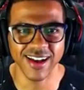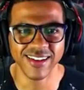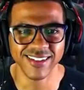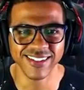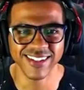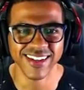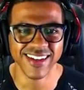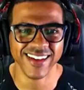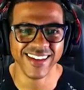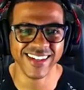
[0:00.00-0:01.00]
Aí
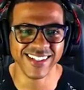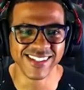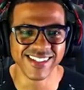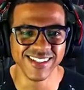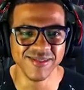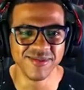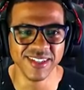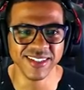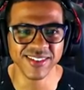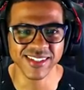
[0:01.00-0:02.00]
eles
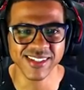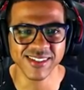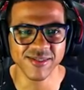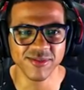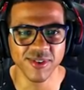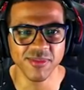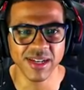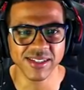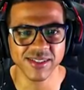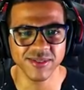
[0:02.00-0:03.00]
inventam essas
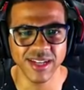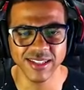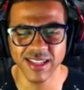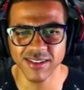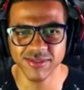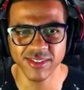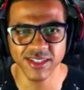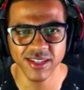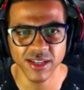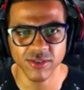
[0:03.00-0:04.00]
informações, nada a
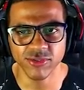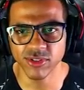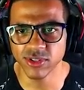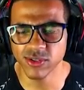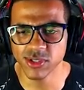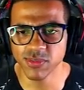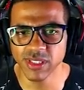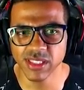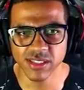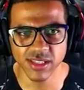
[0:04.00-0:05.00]
ver. Foi em
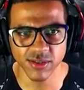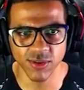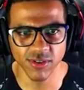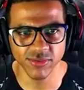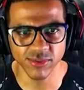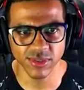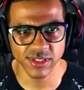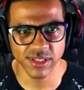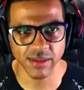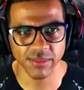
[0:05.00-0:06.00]
2019 o
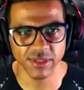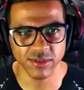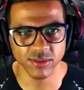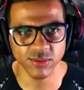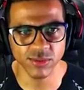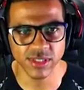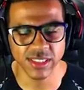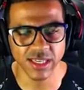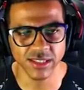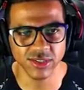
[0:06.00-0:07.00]
lançamento do
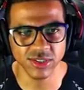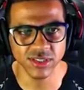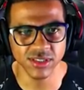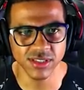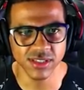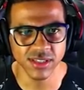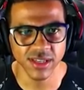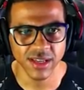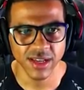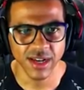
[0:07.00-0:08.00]
Série X.
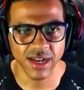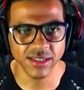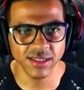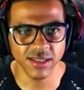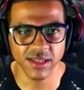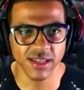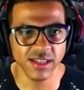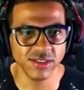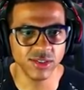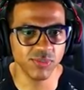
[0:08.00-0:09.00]
Aí
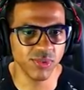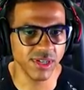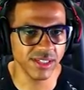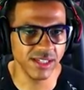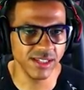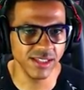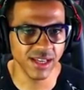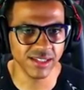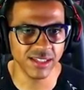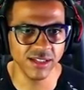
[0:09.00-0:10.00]
é, é tipo aquele,
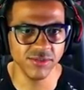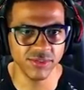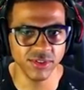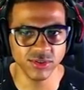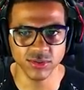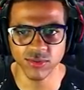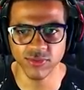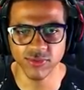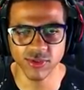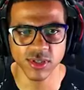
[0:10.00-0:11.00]
aquele vídeo do
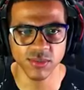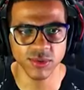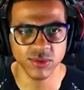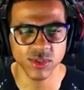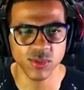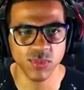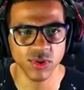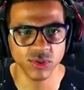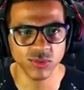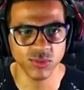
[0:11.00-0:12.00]
Forza
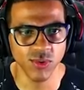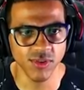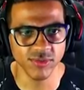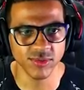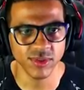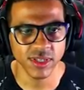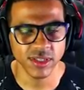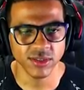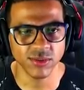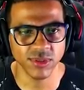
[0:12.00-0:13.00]
Motorsport novo,
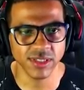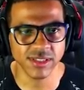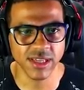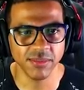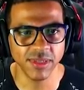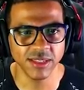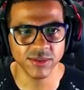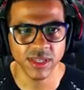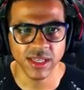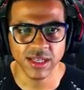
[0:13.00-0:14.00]
do
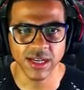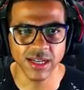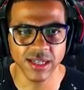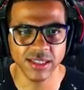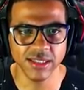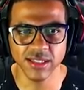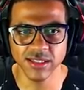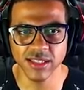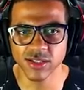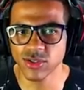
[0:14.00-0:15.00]
lançamento. Cara, aquilo
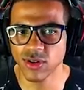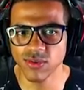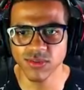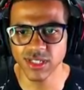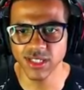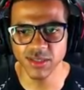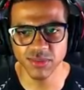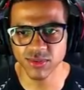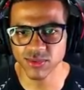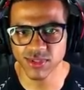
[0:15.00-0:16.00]
ali é só um
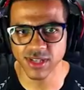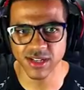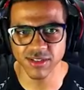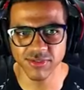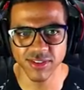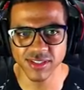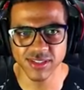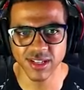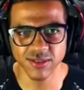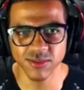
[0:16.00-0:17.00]
clipe que os caras fez
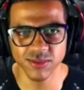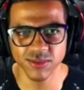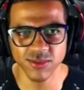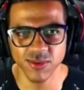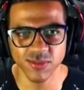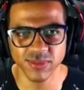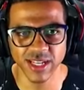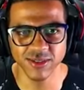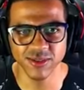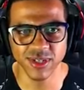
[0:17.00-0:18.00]
lá no, no
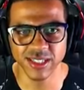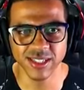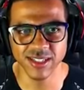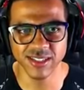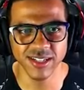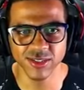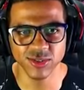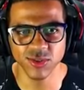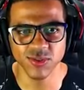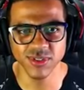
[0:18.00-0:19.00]
computador. Aquilo ali não é
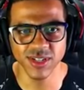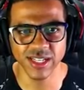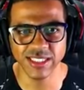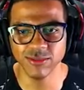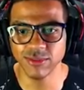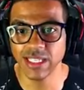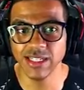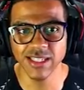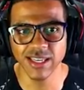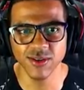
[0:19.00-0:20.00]
jogo, não. Ali não tem
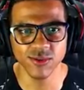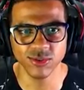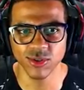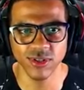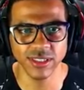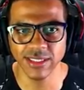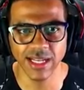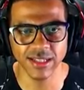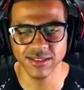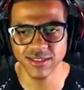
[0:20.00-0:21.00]
ninguém controlando
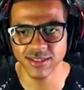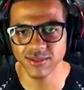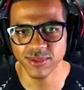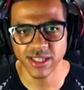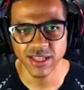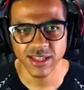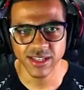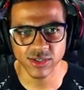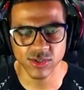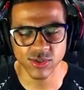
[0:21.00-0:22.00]
nada, não.
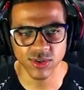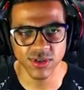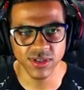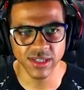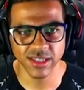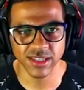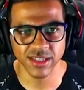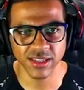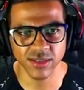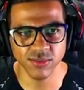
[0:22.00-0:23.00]
É só é,
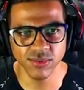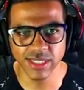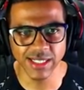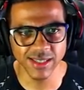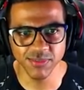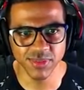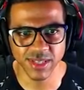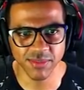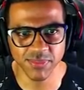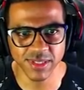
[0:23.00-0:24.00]
é, é um
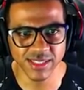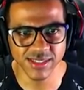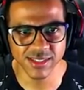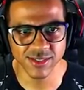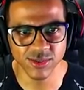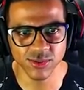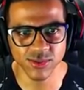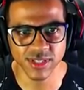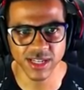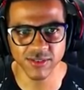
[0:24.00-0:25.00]
clipe, apenas isso. E
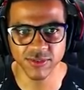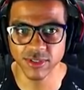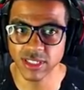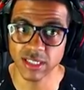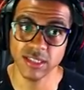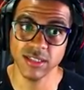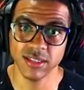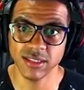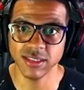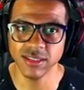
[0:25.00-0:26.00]
os caras falando que aquilo
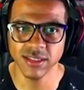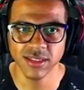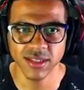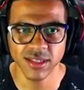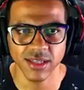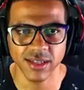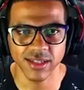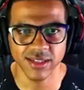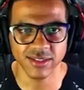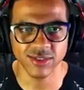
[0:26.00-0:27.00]
ali
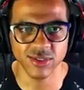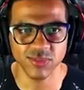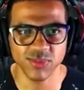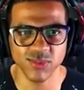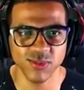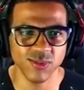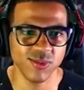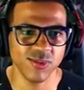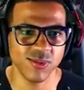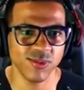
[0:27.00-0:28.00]
é tipo
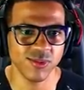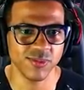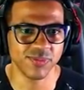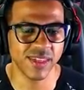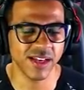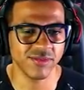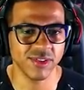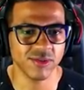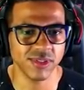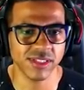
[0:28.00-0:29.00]
o, o, tem a
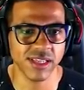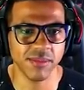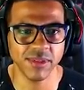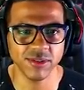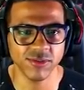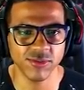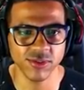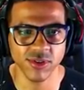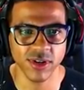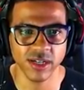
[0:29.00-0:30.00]
ver com o lançamento do
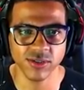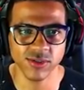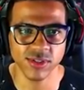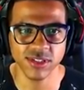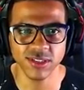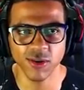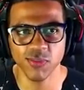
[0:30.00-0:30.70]
Forza Horizon 5.